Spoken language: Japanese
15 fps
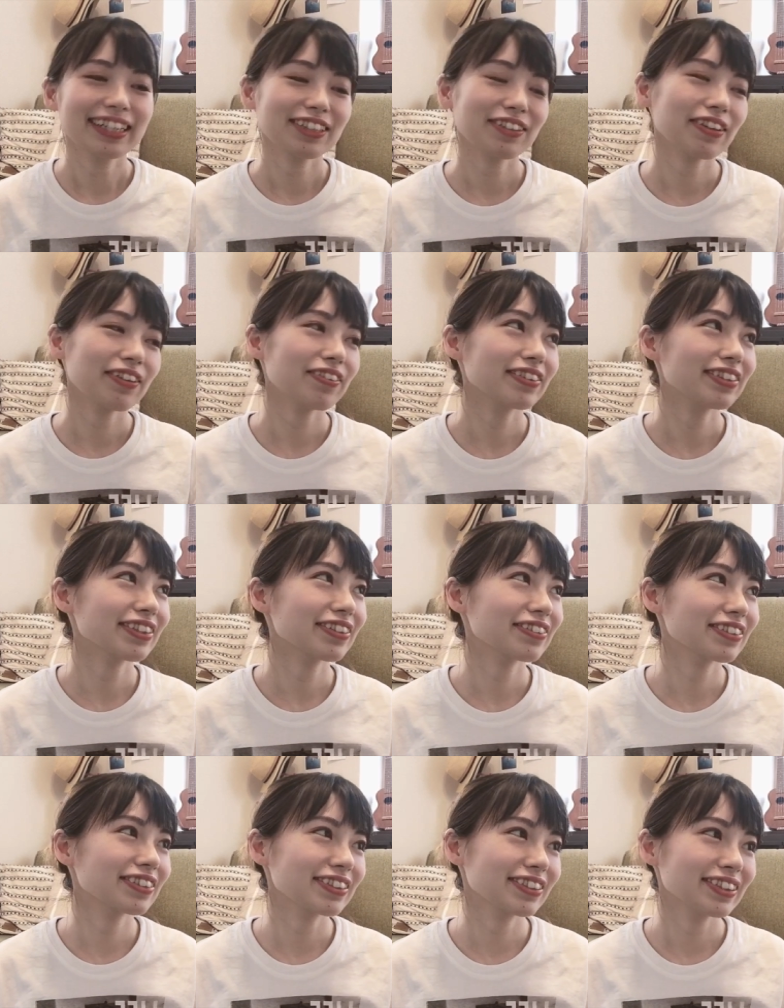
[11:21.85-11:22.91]
それをす
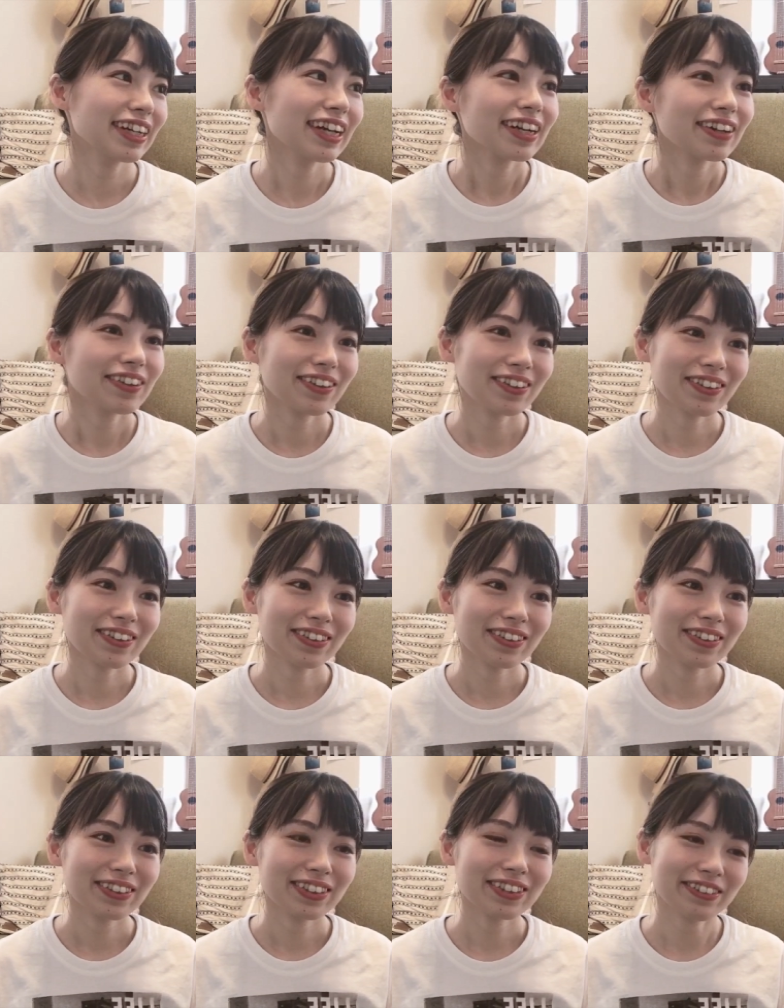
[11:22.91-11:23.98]
ごく
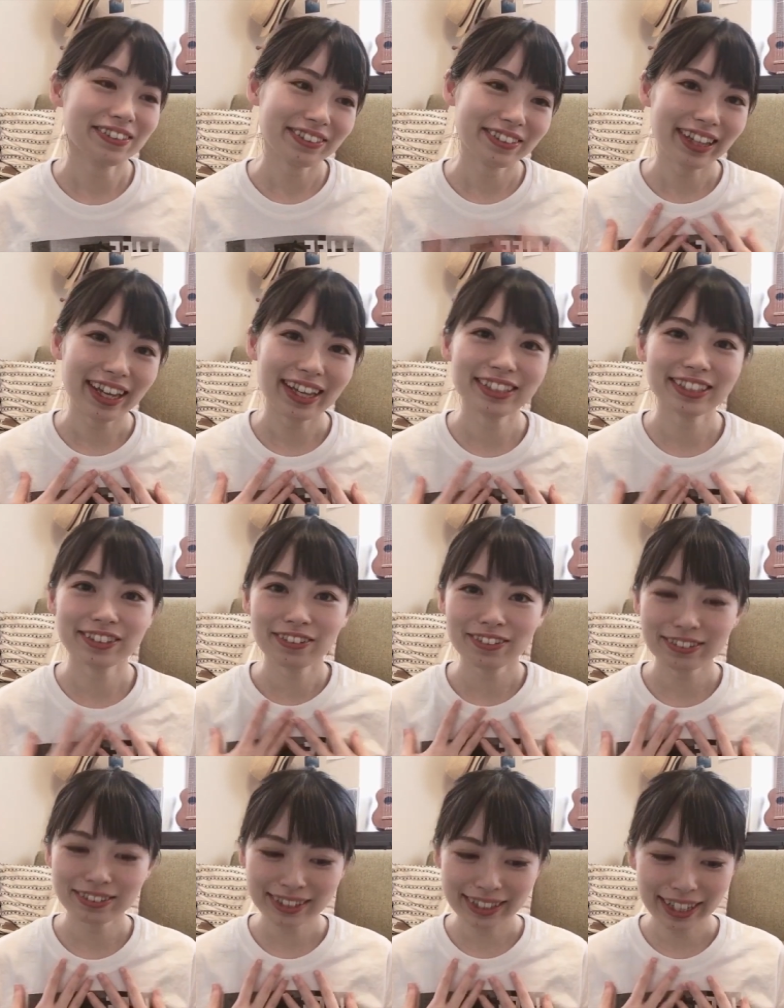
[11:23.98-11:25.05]
こうショックで
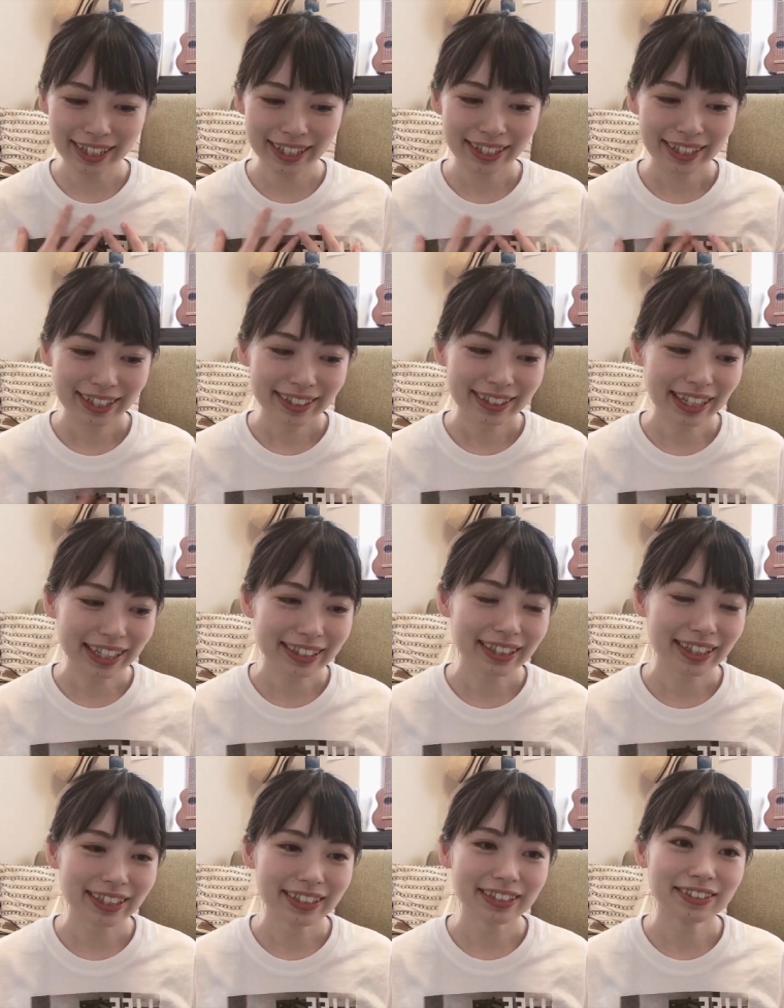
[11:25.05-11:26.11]
ズドンってなっ
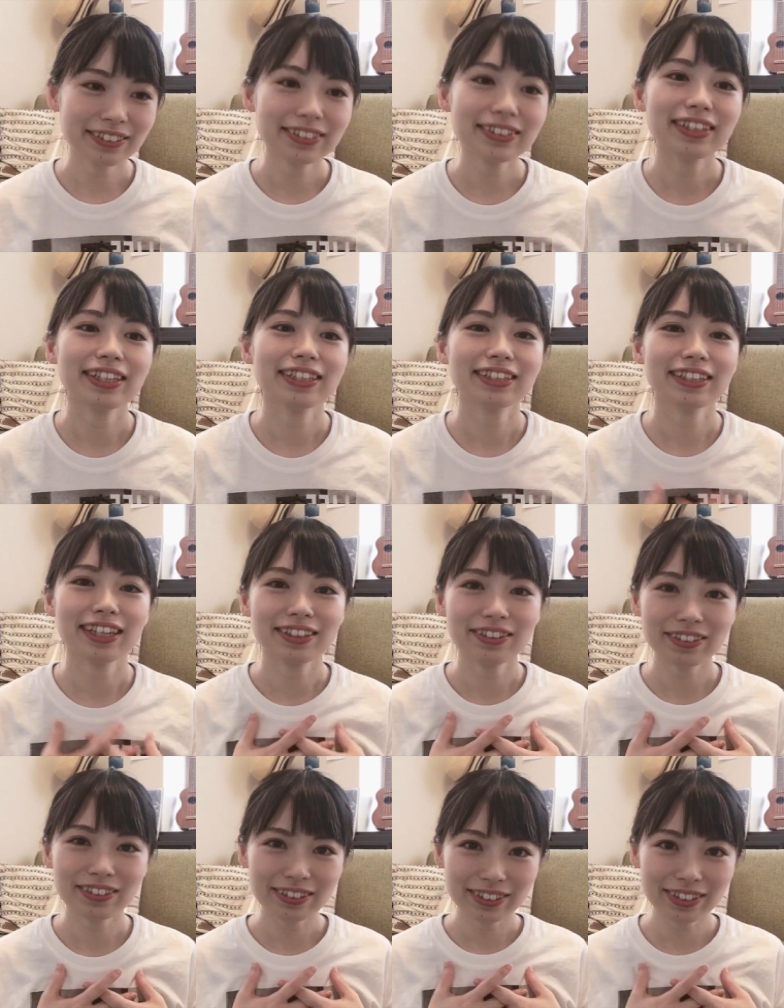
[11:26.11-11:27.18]
ているんですけど